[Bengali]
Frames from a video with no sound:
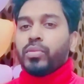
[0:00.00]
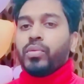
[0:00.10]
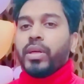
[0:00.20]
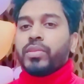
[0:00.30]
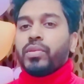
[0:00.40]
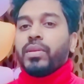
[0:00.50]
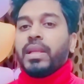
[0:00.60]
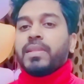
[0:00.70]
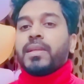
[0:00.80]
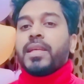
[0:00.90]
ভালো কোনো একজন
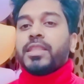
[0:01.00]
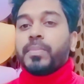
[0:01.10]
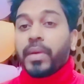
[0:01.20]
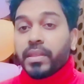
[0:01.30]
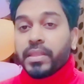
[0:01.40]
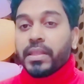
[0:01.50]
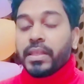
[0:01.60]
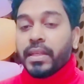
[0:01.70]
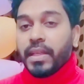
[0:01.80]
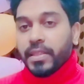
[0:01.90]
লেজার এক্সপার্টকে
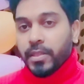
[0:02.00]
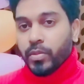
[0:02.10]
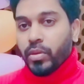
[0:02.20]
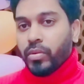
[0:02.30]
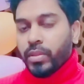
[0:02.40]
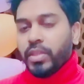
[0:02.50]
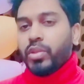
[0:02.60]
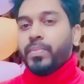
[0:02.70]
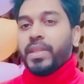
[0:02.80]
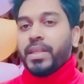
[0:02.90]
দিয়ে লেজার করানোটাই
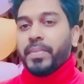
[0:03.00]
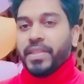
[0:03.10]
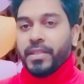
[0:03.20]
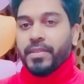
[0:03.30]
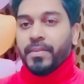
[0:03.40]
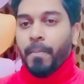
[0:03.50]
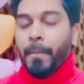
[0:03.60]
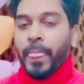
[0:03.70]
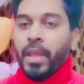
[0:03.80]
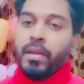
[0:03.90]
সব থেকে বেটার
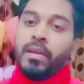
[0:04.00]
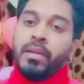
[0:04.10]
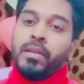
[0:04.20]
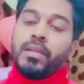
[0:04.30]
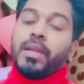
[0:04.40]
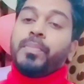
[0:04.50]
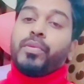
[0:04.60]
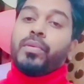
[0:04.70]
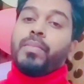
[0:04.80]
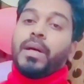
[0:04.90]

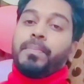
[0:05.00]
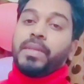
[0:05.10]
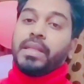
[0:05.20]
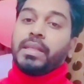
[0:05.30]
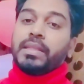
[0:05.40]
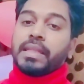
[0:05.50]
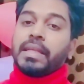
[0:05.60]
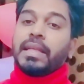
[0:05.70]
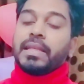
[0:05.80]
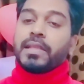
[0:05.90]
তারপরও আপনি
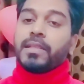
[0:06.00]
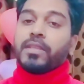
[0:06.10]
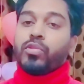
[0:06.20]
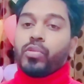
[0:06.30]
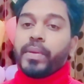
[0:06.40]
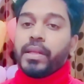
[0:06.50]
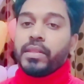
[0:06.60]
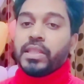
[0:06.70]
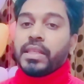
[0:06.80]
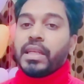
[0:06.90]
যেখানে লেজারটি করবেন
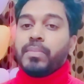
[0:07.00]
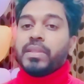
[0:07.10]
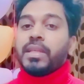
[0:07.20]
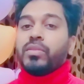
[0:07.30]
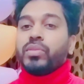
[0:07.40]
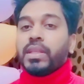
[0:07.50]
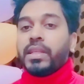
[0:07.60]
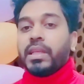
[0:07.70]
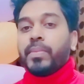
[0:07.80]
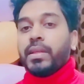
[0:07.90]
সেখানে বিস্তারিত
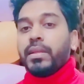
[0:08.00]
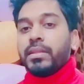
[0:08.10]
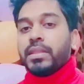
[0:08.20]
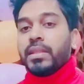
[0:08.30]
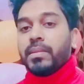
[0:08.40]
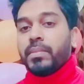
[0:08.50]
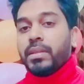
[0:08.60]
জেনে নেবেন যে